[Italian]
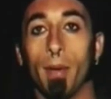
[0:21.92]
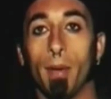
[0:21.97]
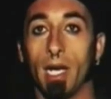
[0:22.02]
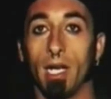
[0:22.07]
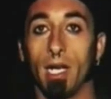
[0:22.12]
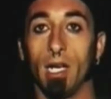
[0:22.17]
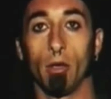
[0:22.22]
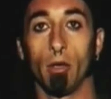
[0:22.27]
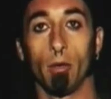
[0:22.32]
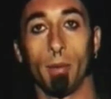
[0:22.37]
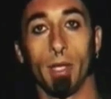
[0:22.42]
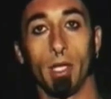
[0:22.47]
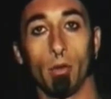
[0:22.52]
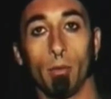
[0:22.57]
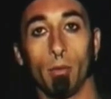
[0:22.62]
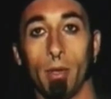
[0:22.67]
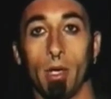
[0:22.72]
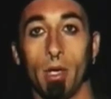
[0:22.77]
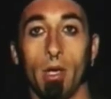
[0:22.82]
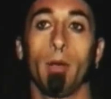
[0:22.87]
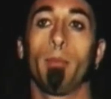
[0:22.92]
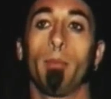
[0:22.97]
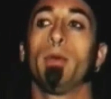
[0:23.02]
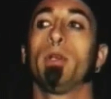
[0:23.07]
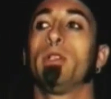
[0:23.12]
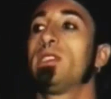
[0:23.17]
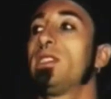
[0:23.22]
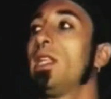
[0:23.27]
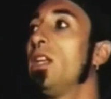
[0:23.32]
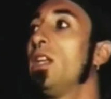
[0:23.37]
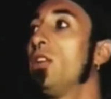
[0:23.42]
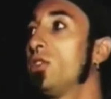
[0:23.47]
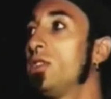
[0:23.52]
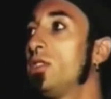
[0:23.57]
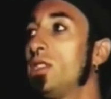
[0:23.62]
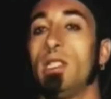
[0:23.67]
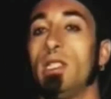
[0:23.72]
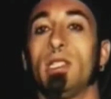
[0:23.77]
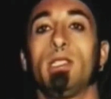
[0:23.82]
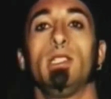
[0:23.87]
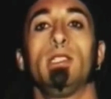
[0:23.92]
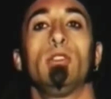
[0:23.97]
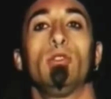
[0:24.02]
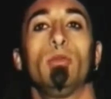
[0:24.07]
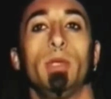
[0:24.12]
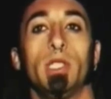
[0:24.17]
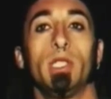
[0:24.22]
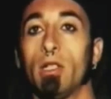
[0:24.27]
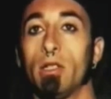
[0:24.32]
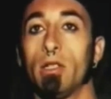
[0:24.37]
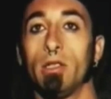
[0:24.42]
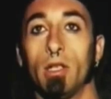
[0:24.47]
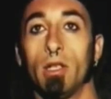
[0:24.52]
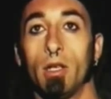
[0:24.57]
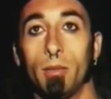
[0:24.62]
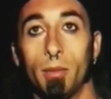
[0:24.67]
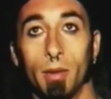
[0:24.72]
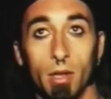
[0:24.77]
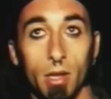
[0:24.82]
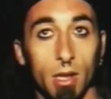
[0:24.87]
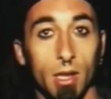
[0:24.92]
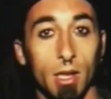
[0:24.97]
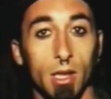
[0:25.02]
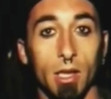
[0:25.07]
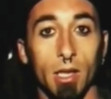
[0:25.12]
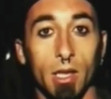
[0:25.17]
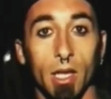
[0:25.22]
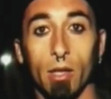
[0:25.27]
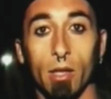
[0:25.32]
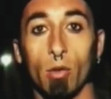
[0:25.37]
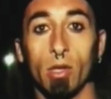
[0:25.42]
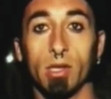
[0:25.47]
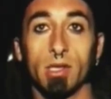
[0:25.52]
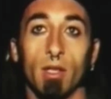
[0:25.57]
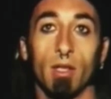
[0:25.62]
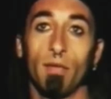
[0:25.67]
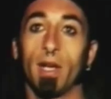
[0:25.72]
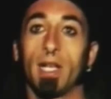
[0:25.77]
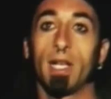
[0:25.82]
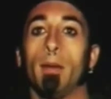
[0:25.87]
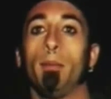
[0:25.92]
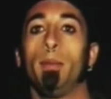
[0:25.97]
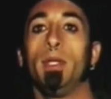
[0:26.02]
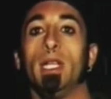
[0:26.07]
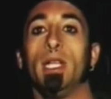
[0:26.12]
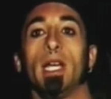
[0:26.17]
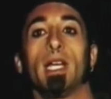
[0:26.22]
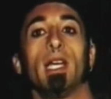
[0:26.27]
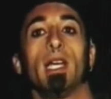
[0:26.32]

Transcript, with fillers: perché parlano per un po' e poi stanno zitti subito dopo. E questo fa